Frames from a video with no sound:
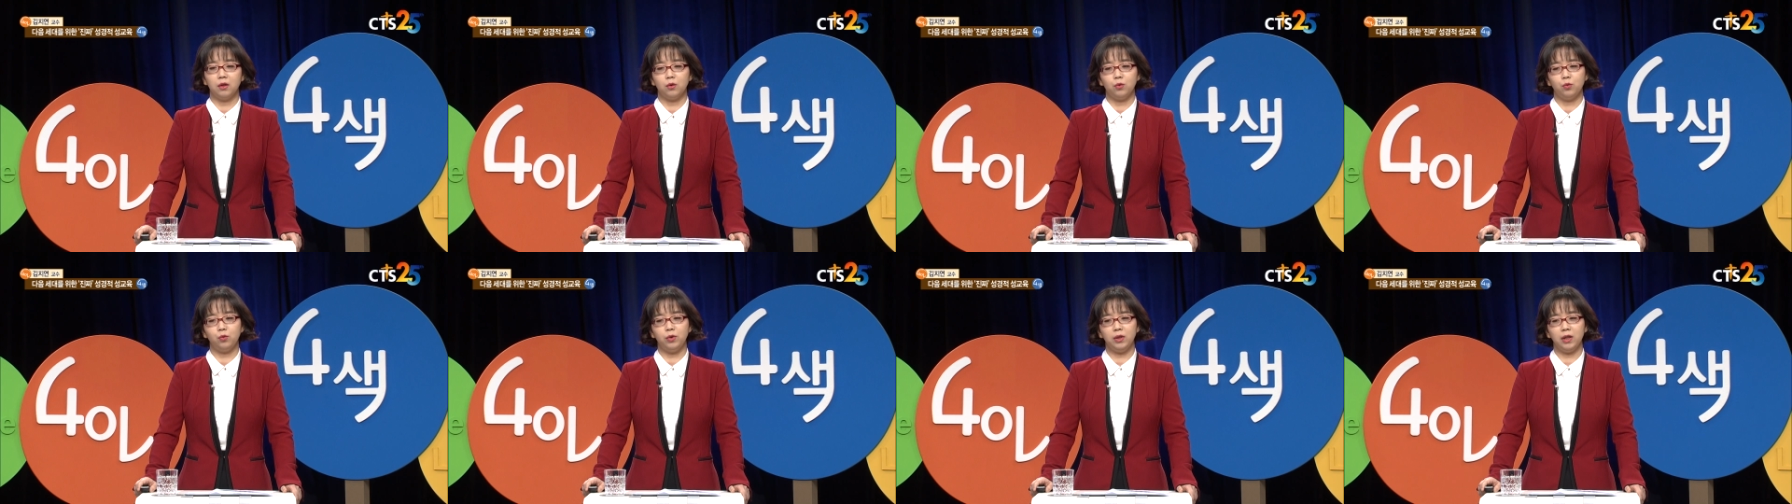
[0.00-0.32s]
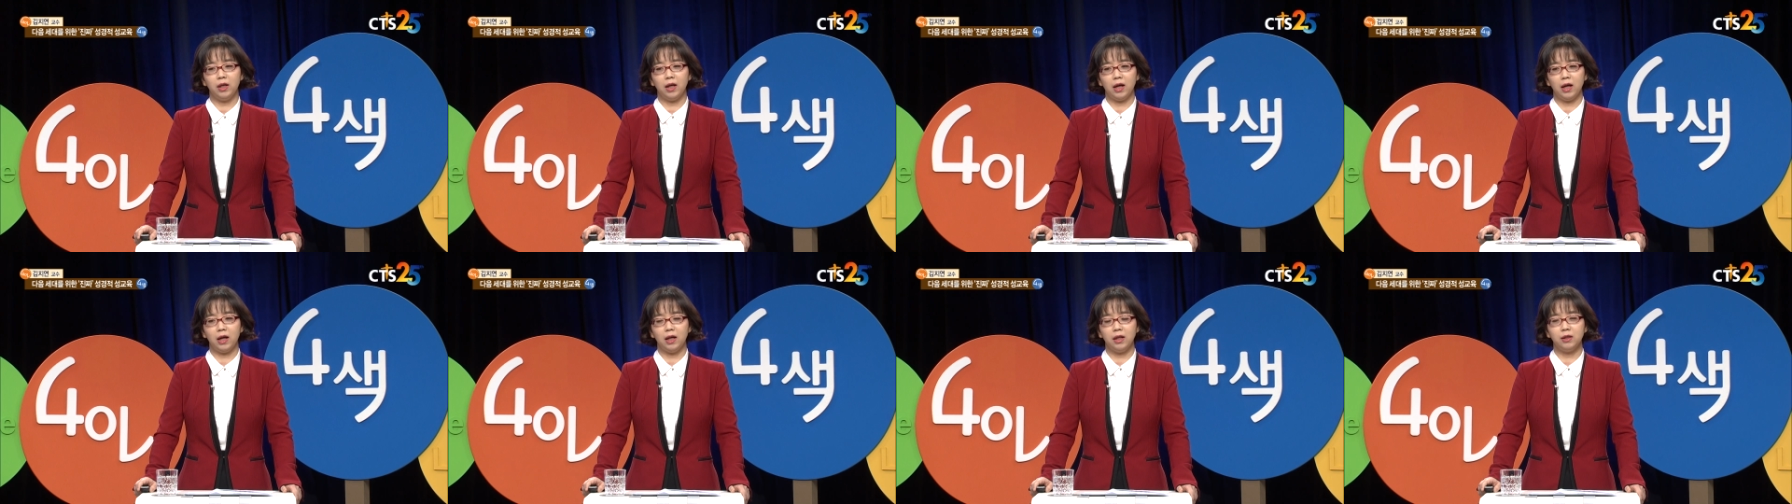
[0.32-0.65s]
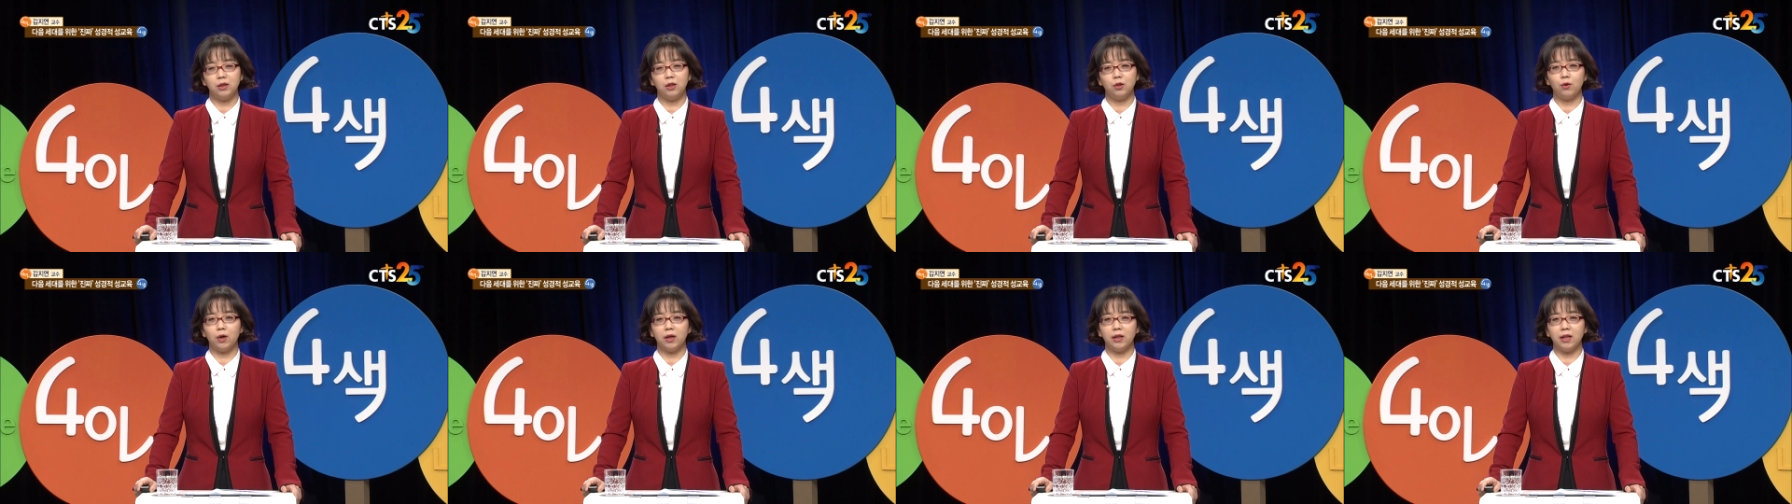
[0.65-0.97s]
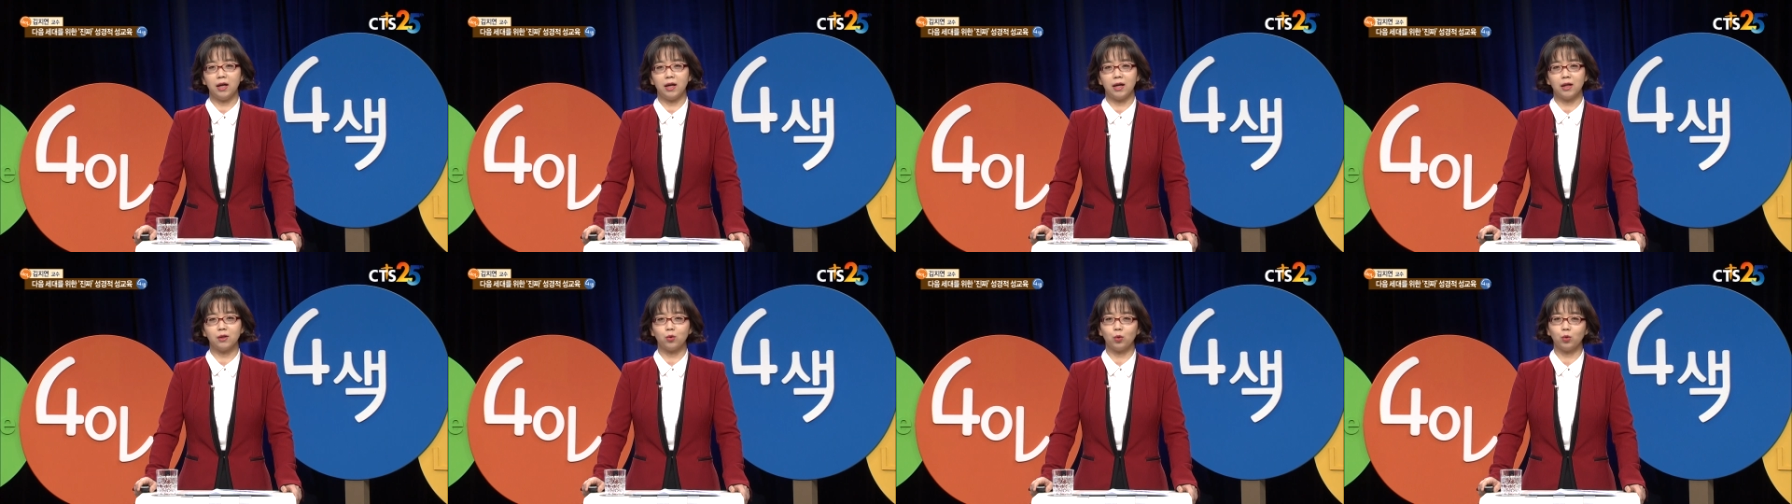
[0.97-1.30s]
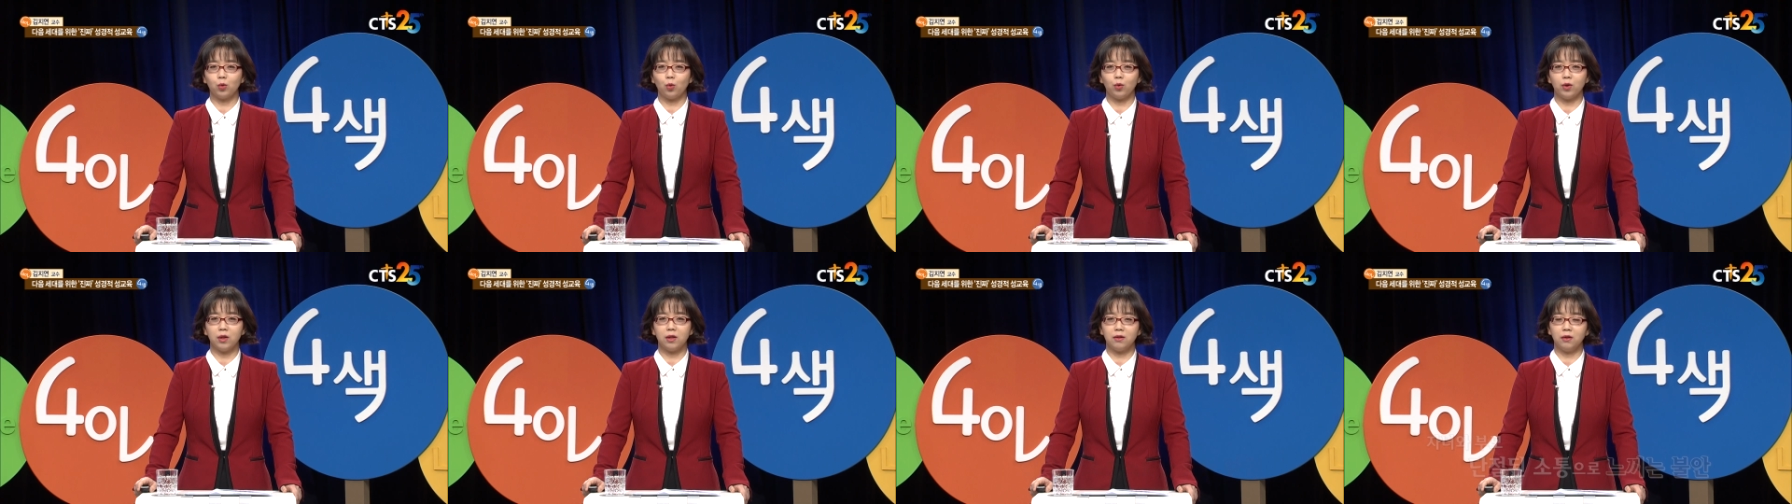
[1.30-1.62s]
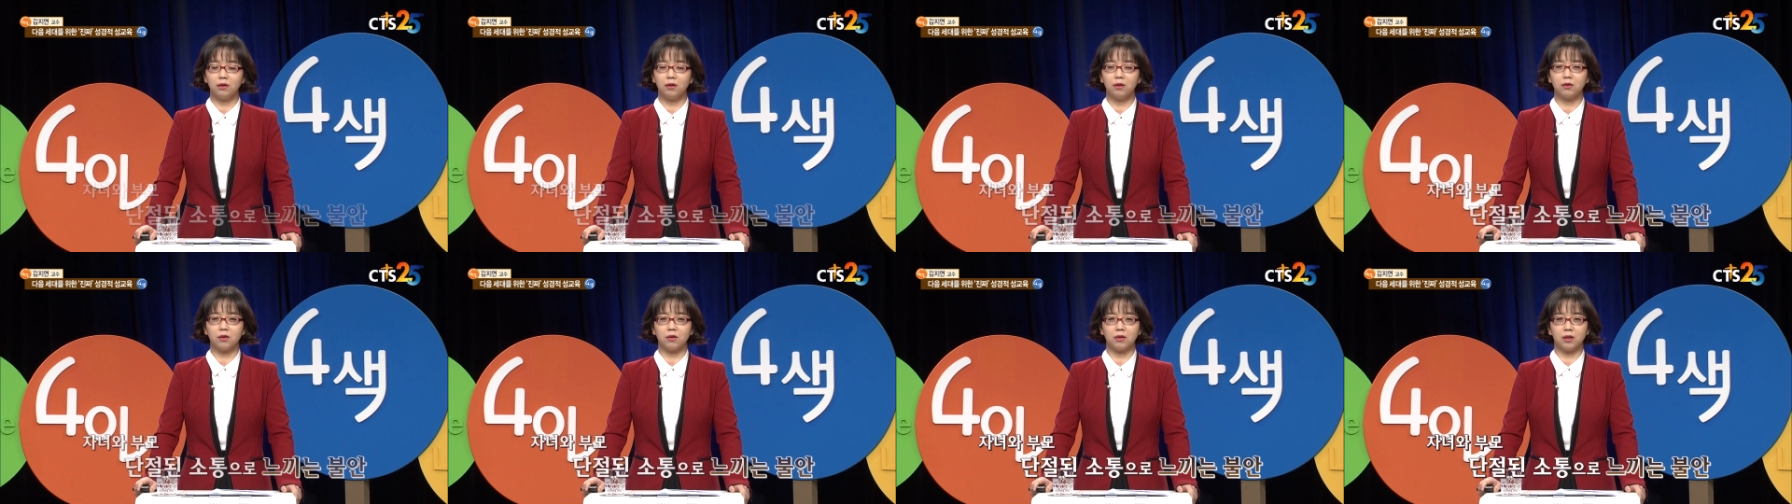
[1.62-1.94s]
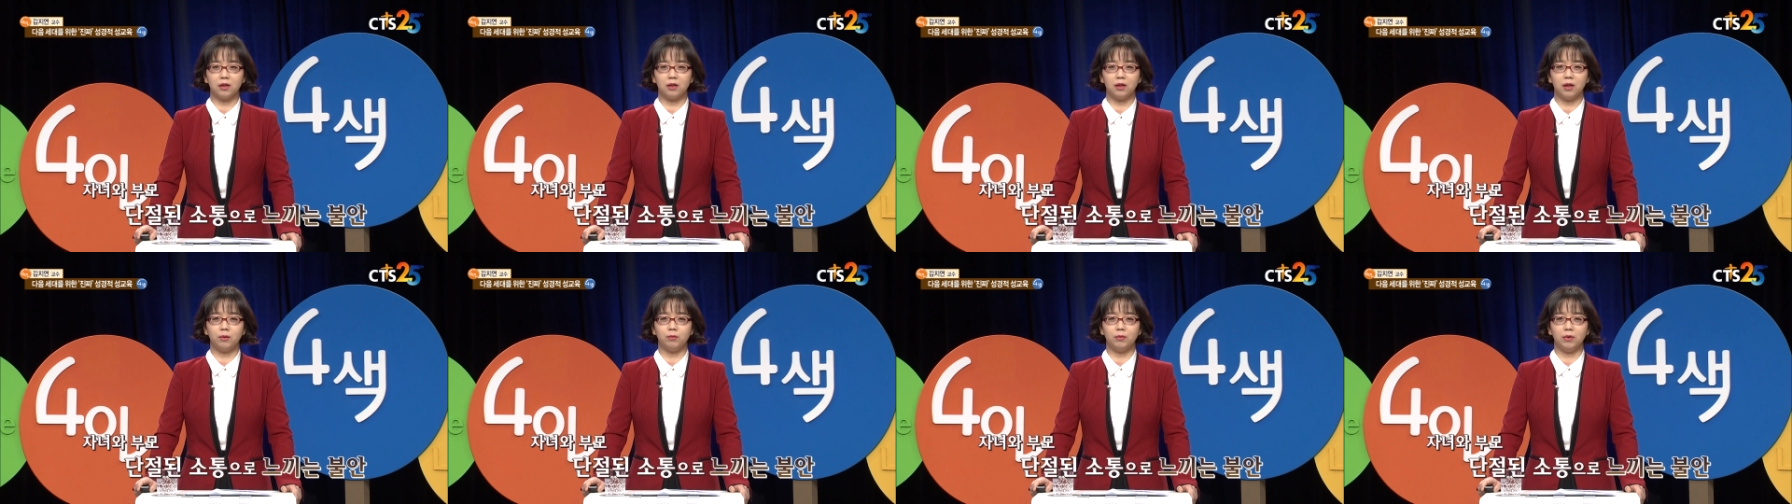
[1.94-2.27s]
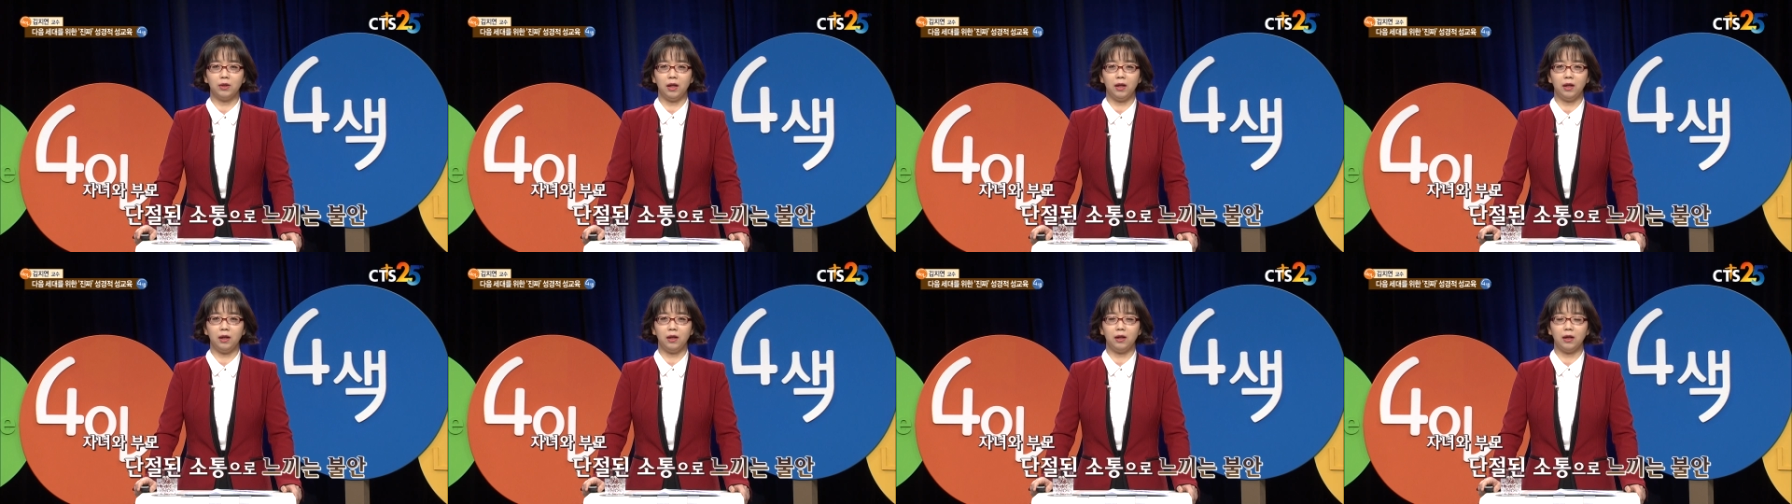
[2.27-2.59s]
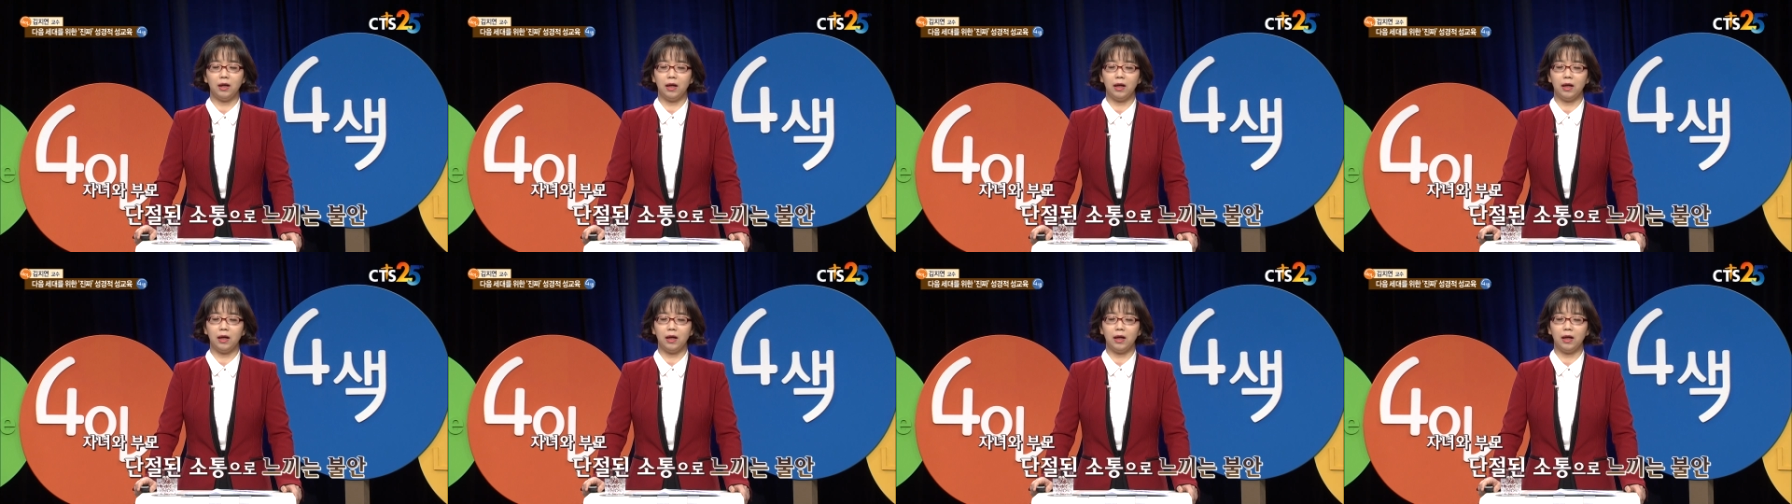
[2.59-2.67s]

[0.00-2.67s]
우리의 아이들과 내가 소통이 끊어졌기 때문에